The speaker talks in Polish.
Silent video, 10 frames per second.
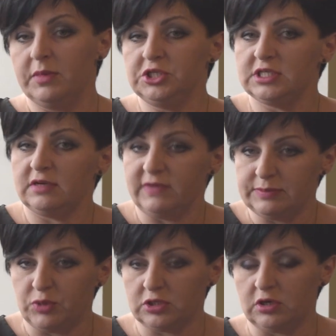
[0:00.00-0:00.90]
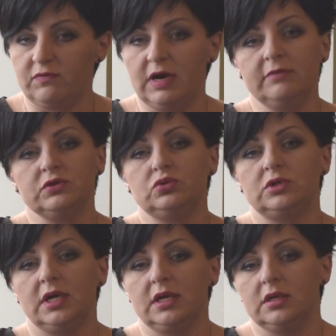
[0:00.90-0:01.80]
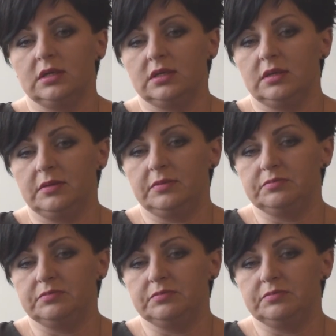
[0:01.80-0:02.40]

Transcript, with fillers: Będzie strefa sportowa, w której y,